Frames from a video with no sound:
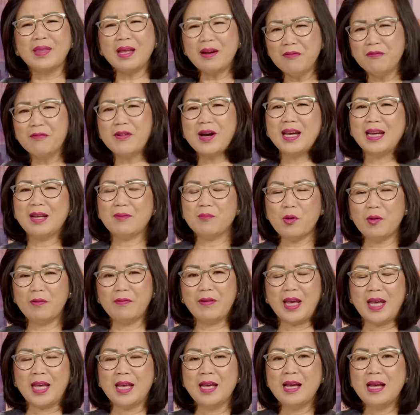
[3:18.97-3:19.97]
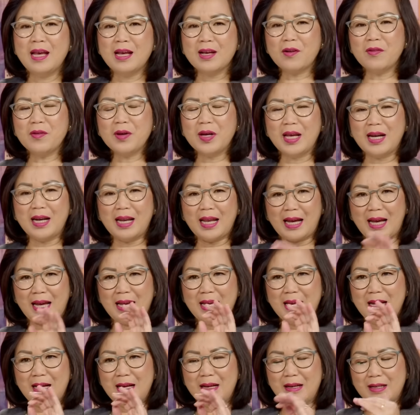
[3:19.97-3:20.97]
tinh vi lắm quý vị có nghĩa là
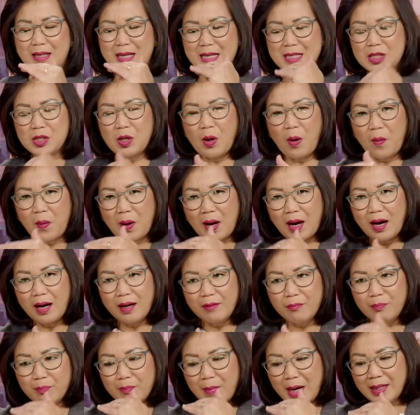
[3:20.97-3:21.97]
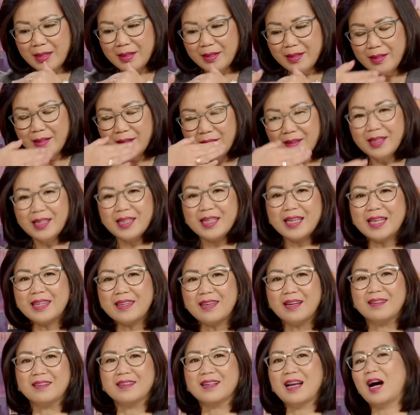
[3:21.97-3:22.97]
cái số ở bên dưới cái
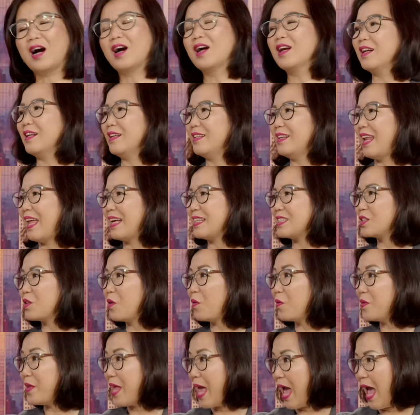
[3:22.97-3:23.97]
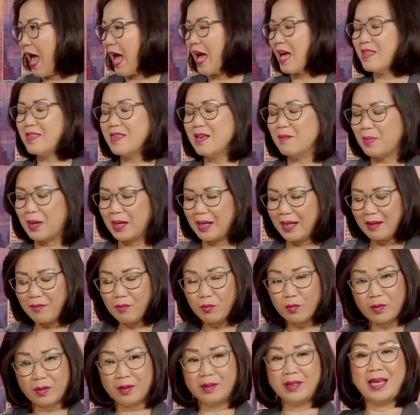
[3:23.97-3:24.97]
chữ đó là số giả nhưng mà
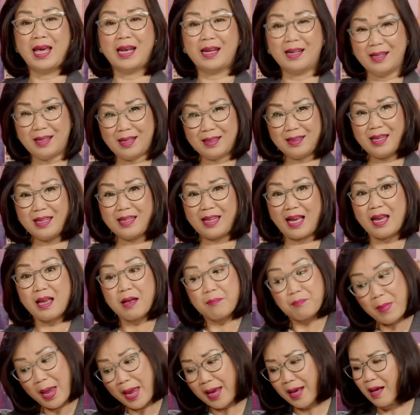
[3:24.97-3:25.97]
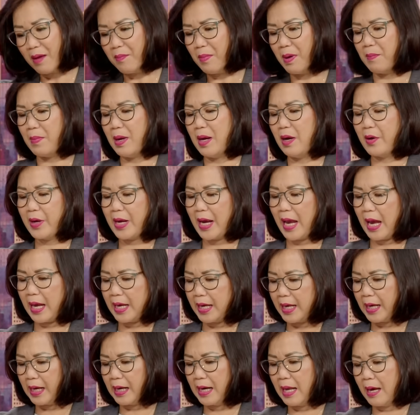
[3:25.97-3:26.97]
nhìn thì thấy bang ở America
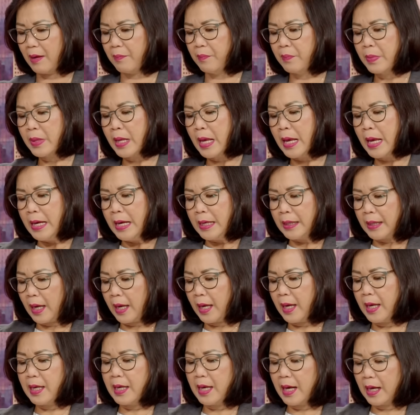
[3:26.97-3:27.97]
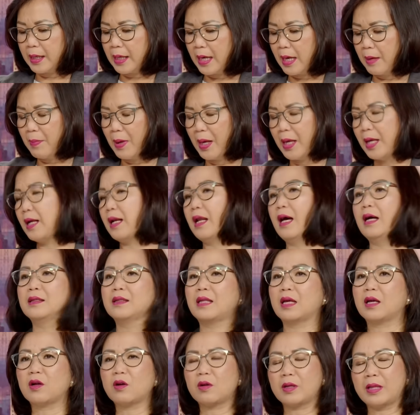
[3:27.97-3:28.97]
hiện lên thì à, khi mà hiện lên
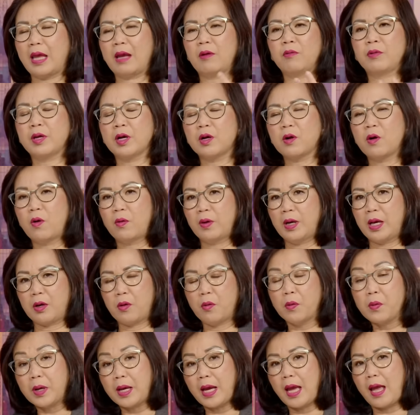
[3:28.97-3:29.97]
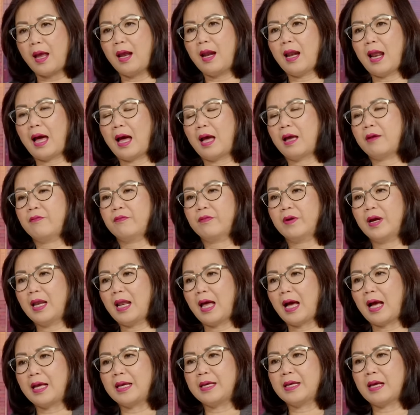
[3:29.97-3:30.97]
thì theo như cô này cũng kể lại với
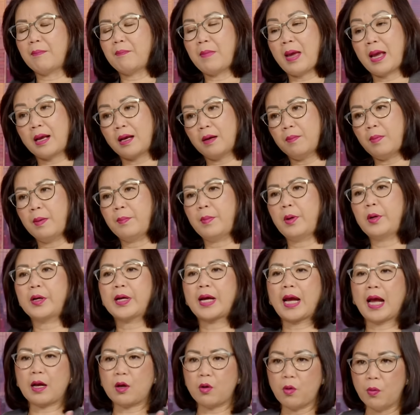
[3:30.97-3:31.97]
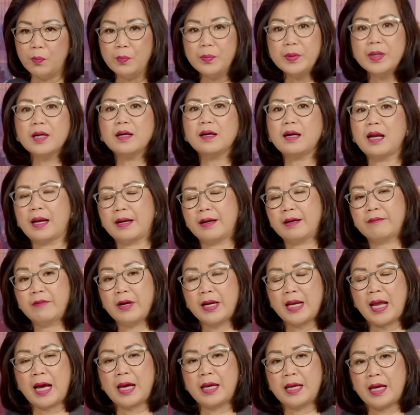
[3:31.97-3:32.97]
lại à, Bank of America cũng như là với
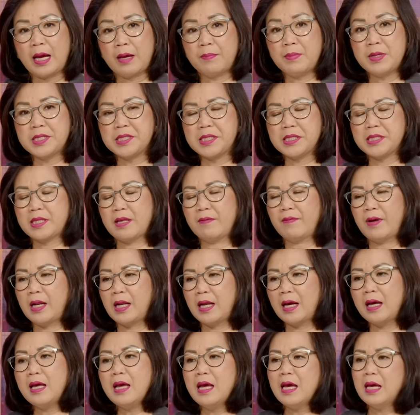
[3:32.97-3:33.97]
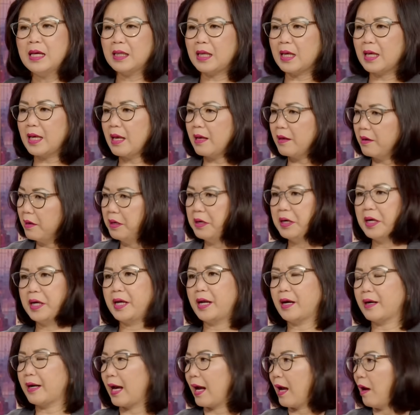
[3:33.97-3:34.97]
đài ABC7 á thì cái người
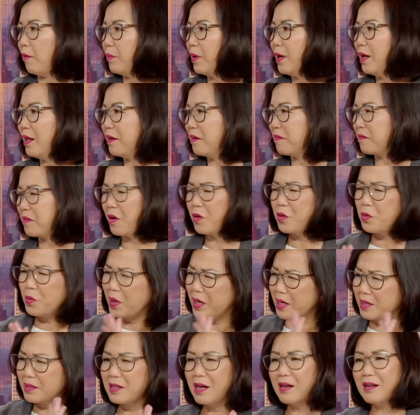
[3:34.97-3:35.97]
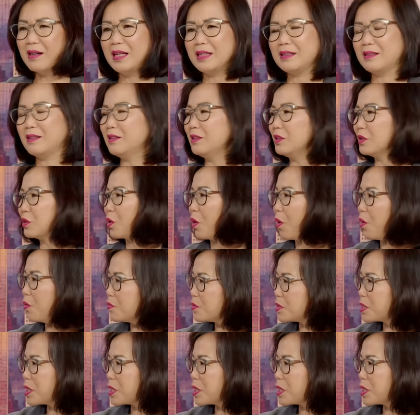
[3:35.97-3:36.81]
đó đàn ông đó lên nói chuyện rất là từ tốn